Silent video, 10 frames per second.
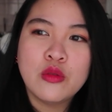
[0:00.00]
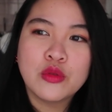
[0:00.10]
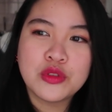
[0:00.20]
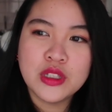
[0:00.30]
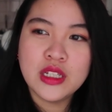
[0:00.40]

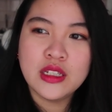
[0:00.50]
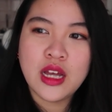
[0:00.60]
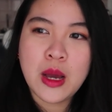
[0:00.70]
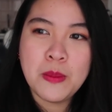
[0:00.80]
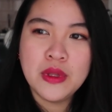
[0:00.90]
我觉得
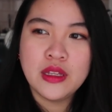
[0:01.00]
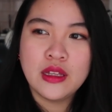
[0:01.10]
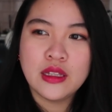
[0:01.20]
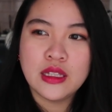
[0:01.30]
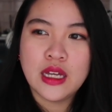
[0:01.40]
他
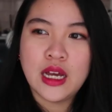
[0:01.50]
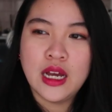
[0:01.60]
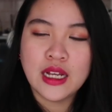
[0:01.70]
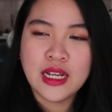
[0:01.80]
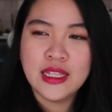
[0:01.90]
们
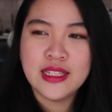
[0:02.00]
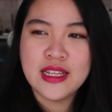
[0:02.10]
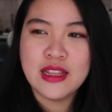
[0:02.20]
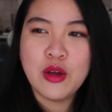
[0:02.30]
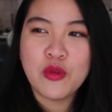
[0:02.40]
看
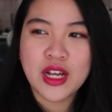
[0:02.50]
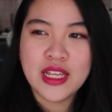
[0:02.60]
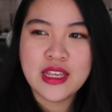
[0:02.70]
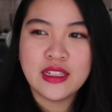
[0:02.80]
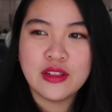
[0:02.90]
在让我
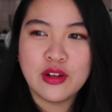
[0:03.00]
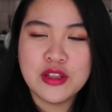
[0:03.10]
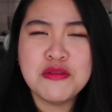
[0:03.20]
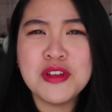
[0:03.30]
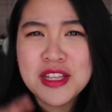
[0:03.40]
看眼里的话，
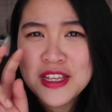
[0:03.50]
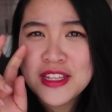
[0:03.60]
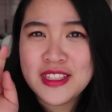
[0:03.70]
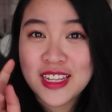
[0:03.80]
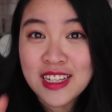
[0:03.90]
因为
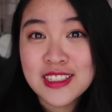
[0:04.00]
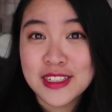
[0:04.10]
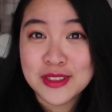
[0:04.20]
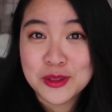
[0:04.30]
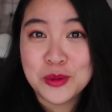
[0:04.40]
你看的
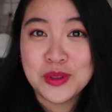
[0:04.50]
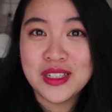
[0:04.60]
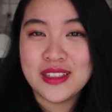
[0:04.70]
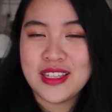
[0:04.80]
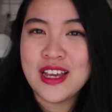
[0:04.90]
人多
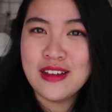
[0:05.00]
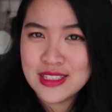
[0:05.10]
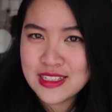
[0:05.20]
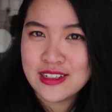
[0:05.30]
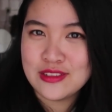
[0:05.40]
了，你看
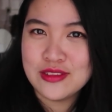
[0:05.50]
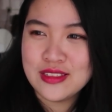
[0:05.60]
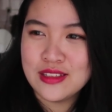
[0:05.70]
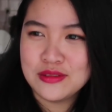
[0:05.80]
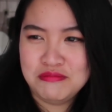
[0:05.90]
到这个人就
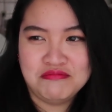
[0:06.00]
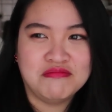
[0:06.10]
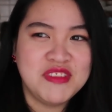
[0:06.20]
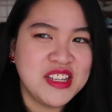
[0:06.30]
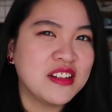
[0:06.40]
知道说，嗯，
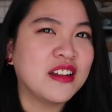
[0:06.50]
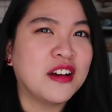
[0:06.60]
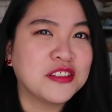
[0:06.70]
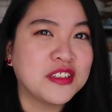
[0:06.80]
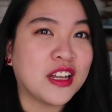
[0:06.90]
这个人
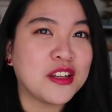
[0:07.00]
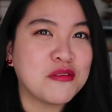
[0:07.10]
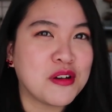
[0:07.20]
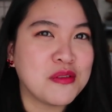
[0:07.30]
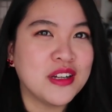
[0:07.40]
好像哪里
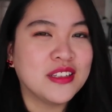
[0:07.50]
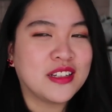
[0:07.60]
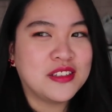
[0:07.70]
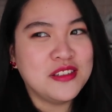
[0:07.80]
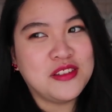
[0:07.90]
怪怪的。
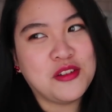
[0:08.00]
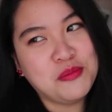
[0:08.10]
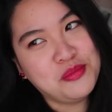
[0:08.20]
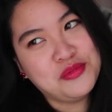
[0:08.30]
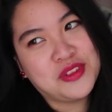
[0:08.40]
可是你又
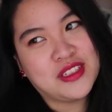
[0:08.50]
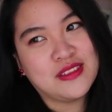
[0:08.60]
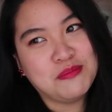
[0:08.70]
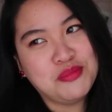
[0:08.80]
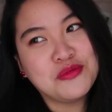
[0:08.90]
不
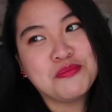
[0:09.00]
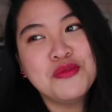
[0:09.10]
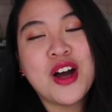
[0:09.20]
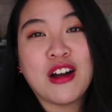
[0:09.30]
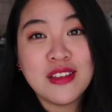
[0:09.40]
止不
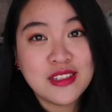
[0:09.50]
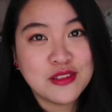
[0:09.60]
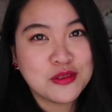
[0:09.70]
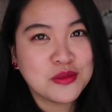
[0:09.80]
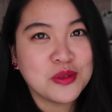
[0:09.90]
不好意
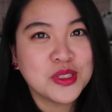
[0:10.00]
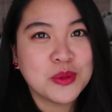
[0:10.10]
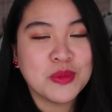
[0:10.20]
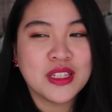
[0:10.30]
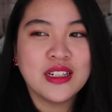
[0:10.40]
思说
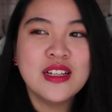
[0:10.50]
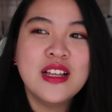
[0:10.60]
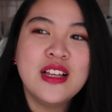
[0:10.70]
什么的，